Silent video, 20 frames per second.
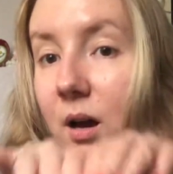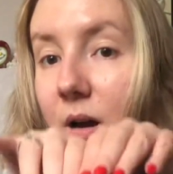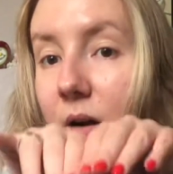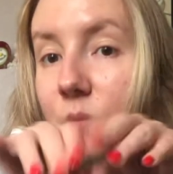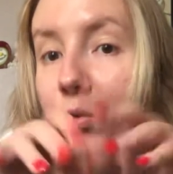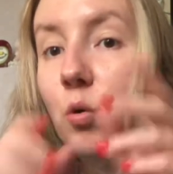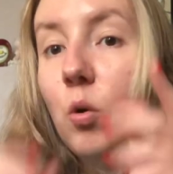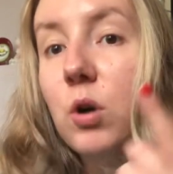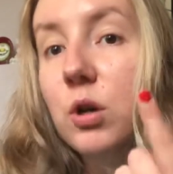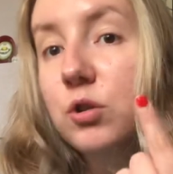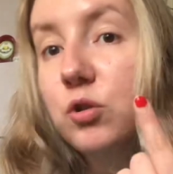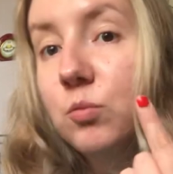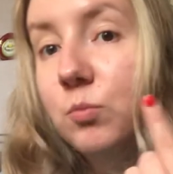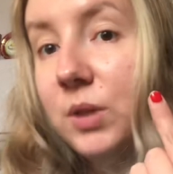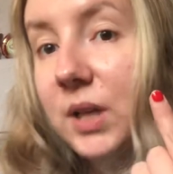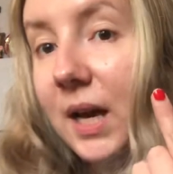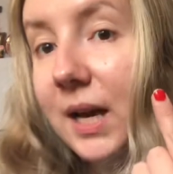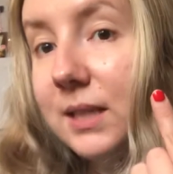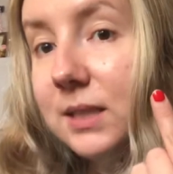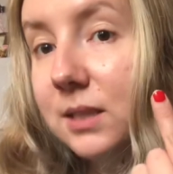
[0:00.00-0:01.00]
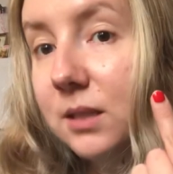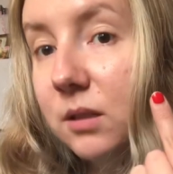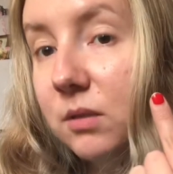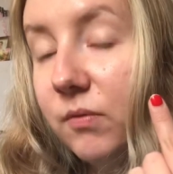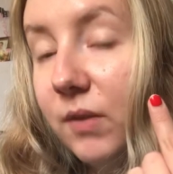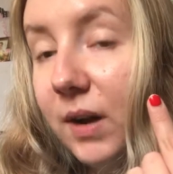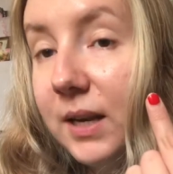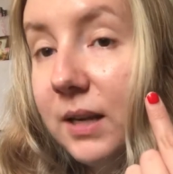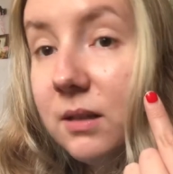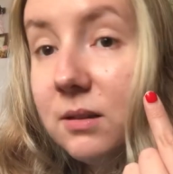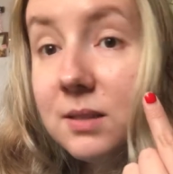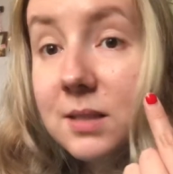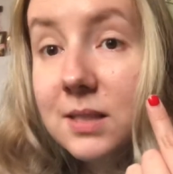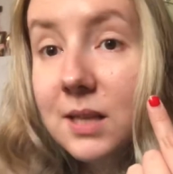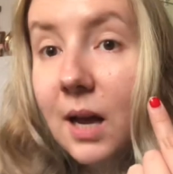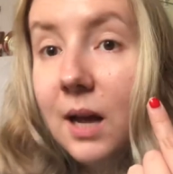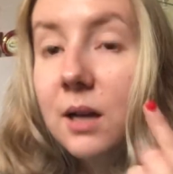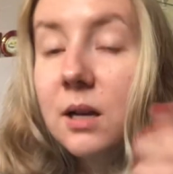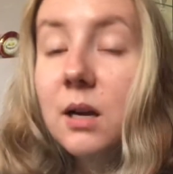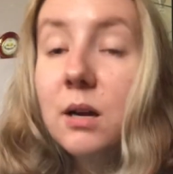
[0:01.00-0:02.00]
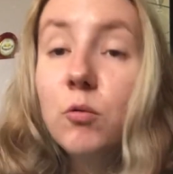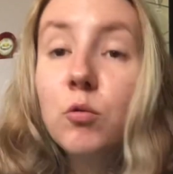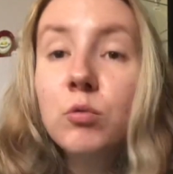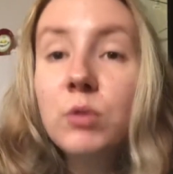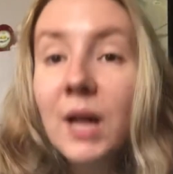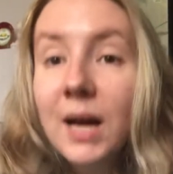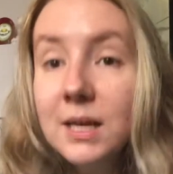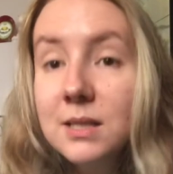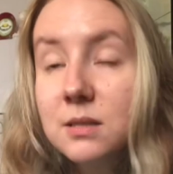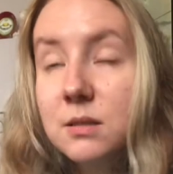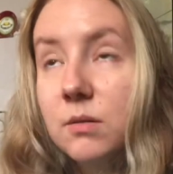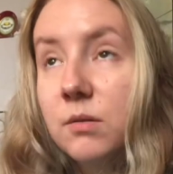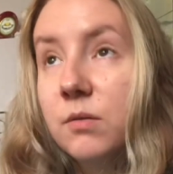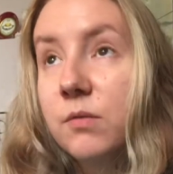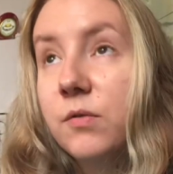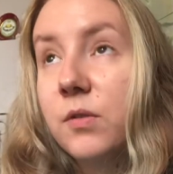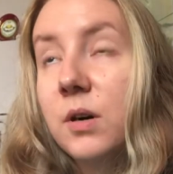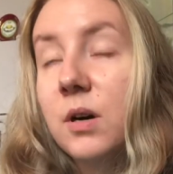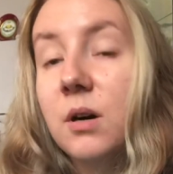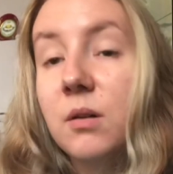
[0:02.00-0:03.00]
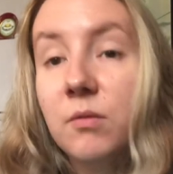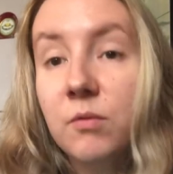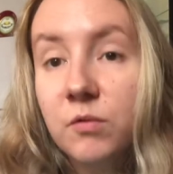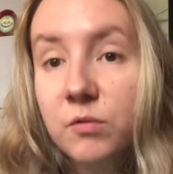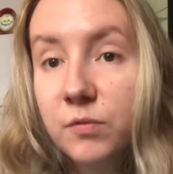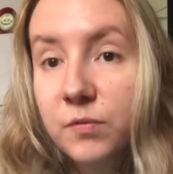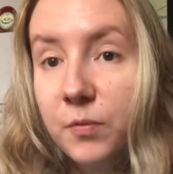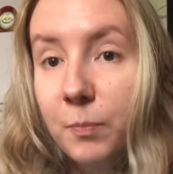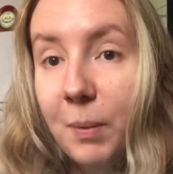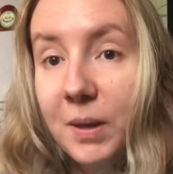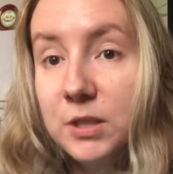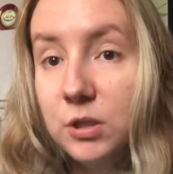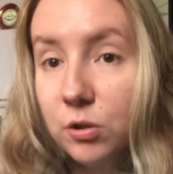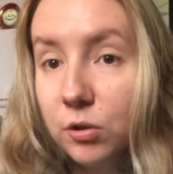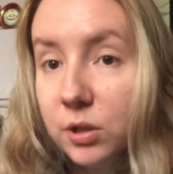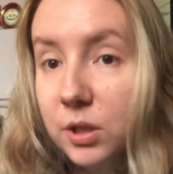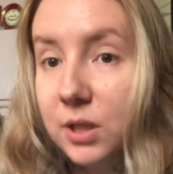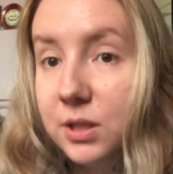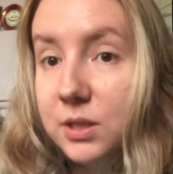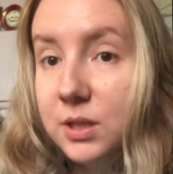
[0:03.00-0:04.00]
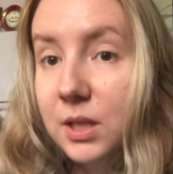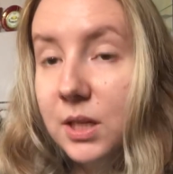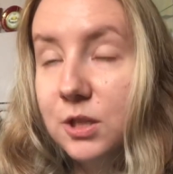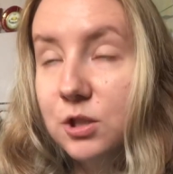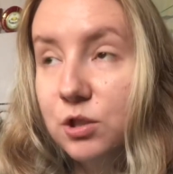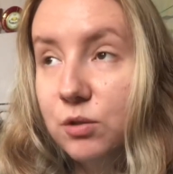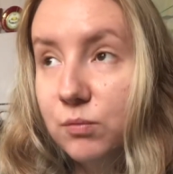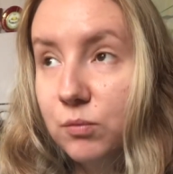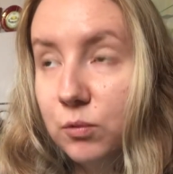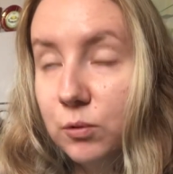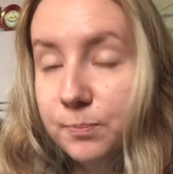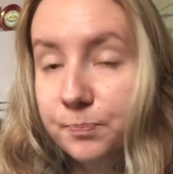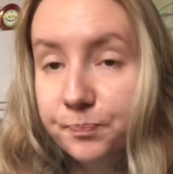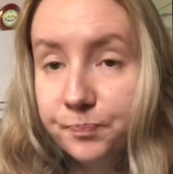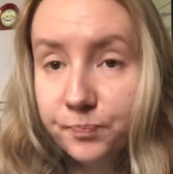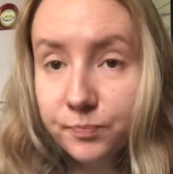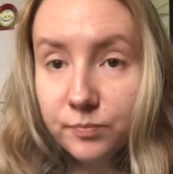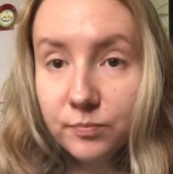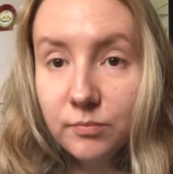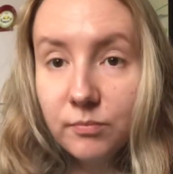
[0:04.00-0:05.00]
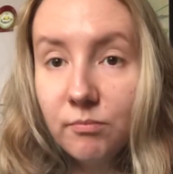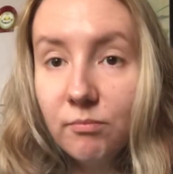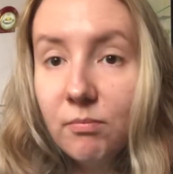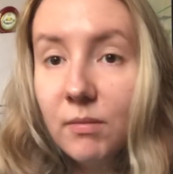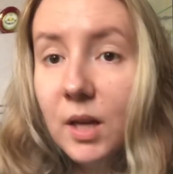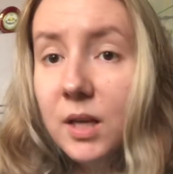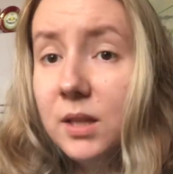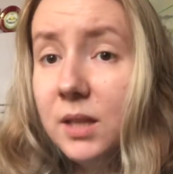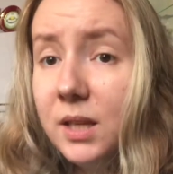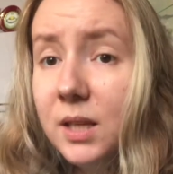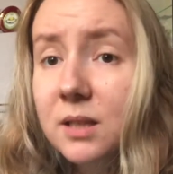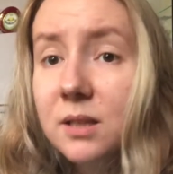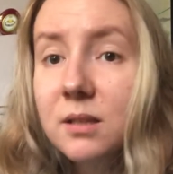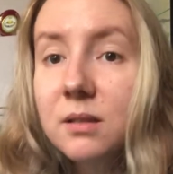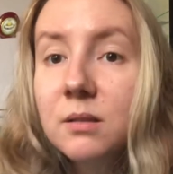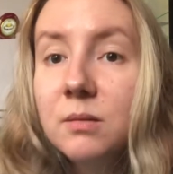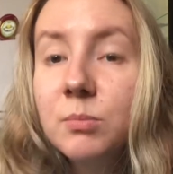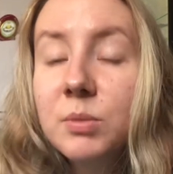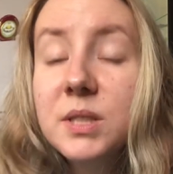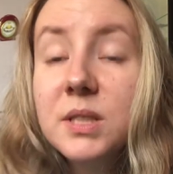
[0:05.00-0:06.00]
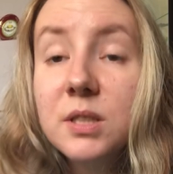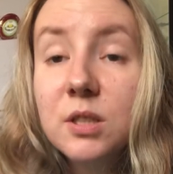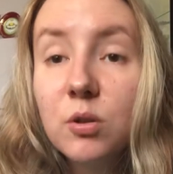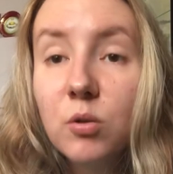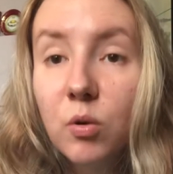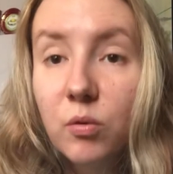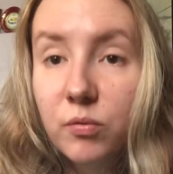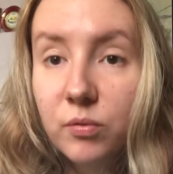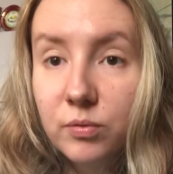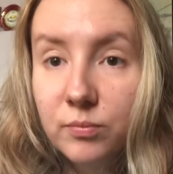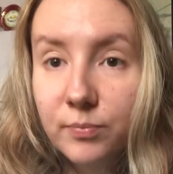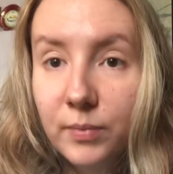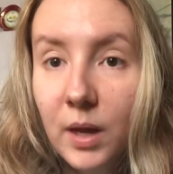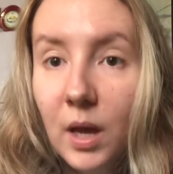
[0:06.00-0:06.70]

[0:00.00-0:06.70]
ноготь ну, у меня один отвалился. У нас в, в поселке, где я живу, нет мастеров.